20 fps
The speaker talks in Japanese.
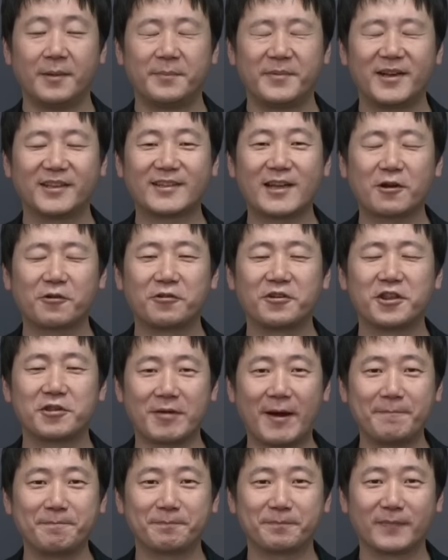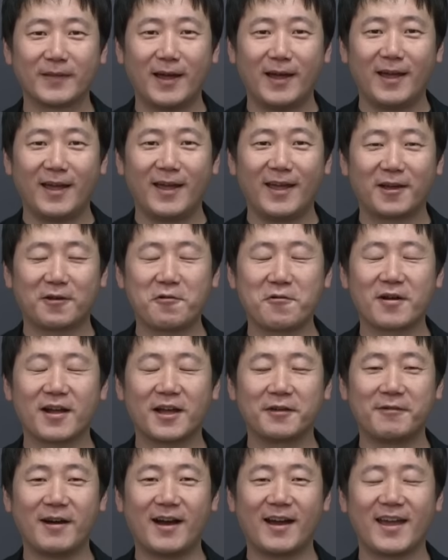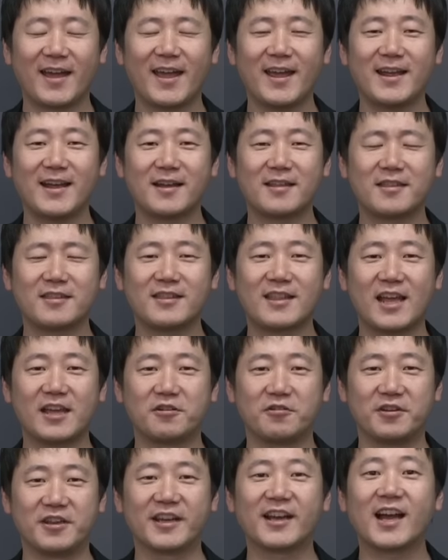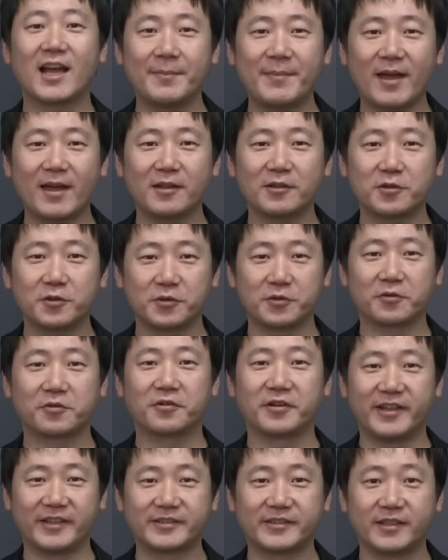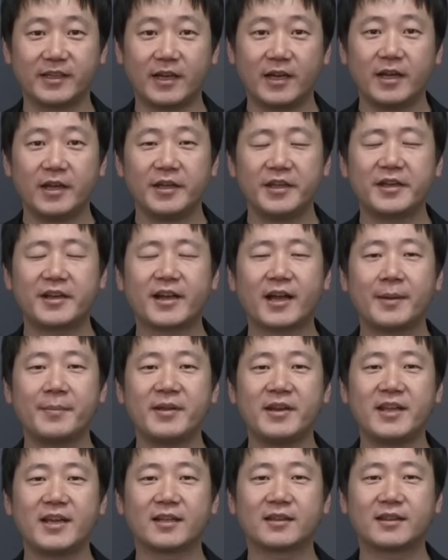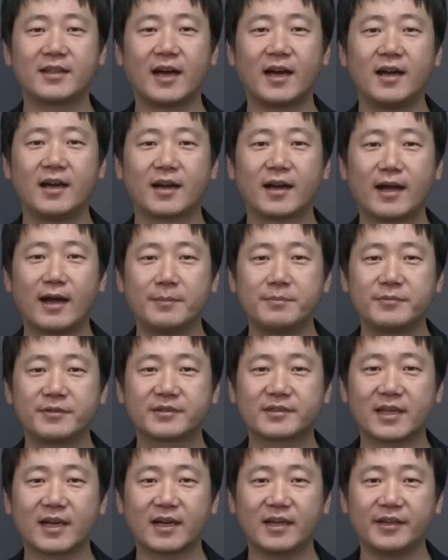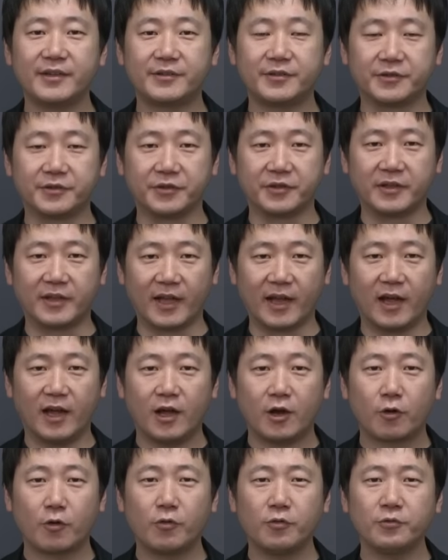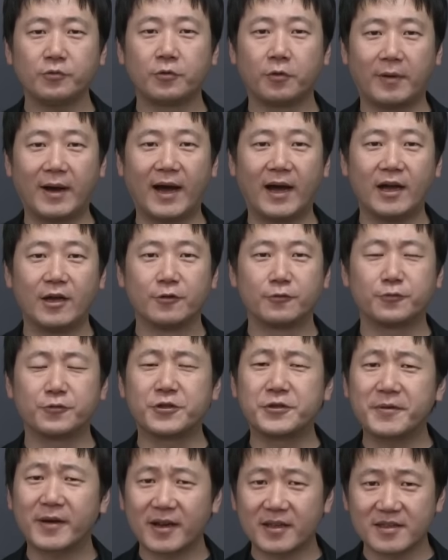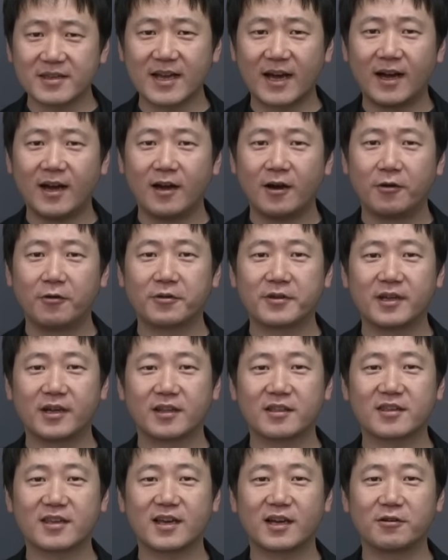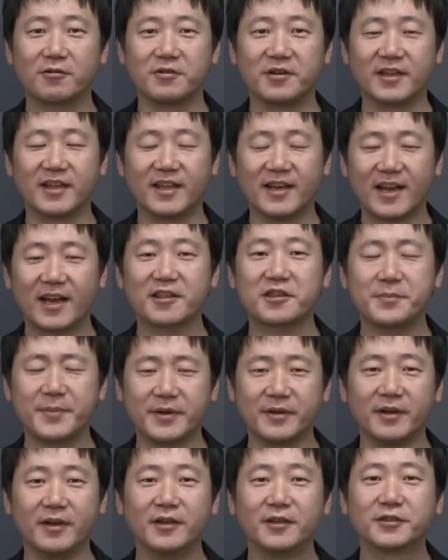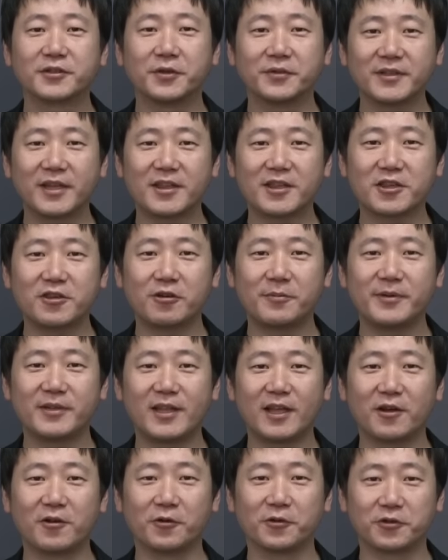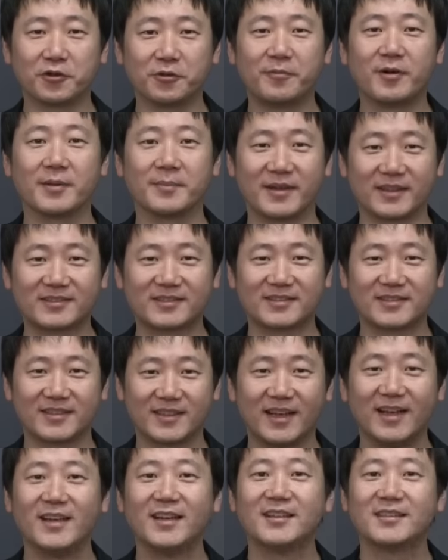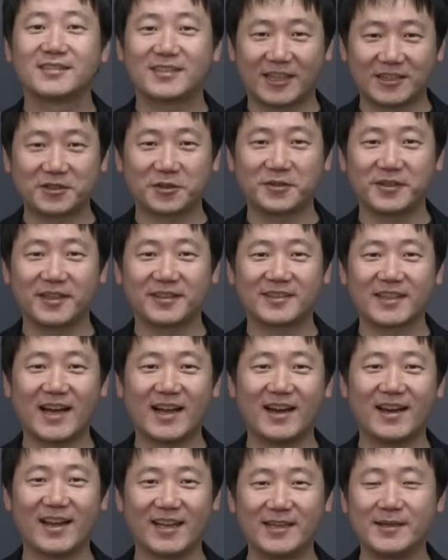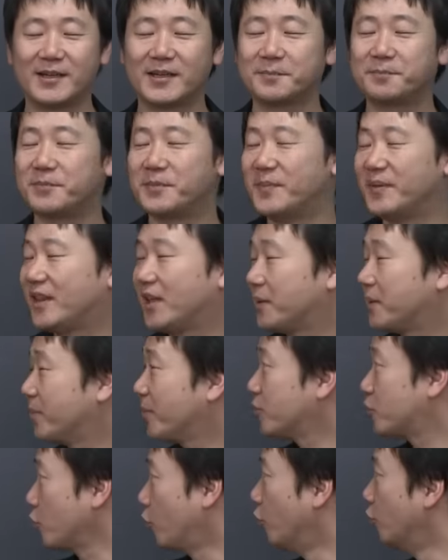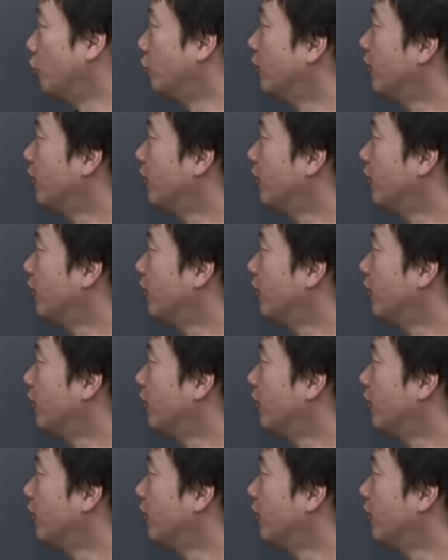皆さんこんにちは、えー、今回は平安時代の2回目というところです1回目にやった桓武佐賀に続いて今度は藤原氏が大きな力を握り始めるそんな時期を見ていこうと思います早速ですがラインナップ見ていきましょ